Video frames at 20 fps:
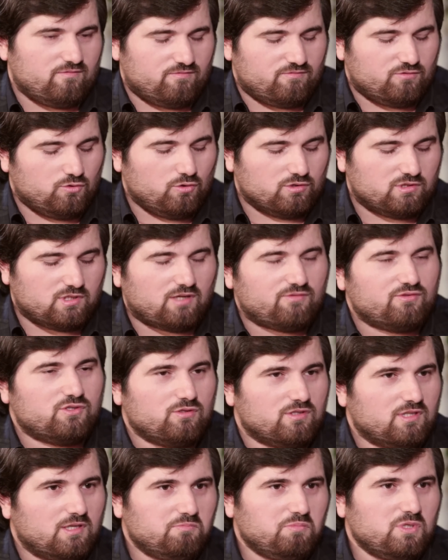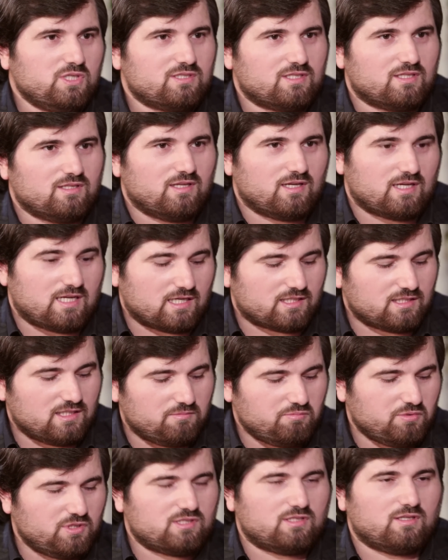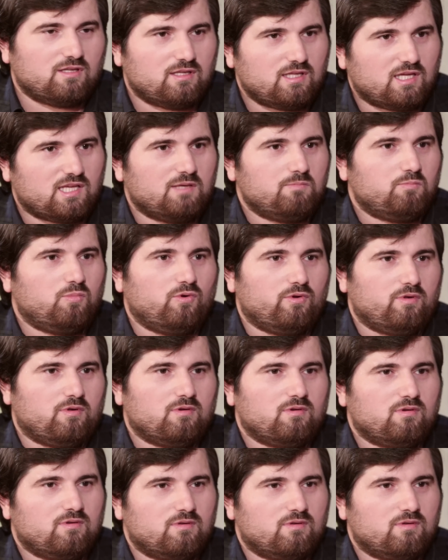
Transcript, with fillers: В нотах все написано. Как написано, так и пой.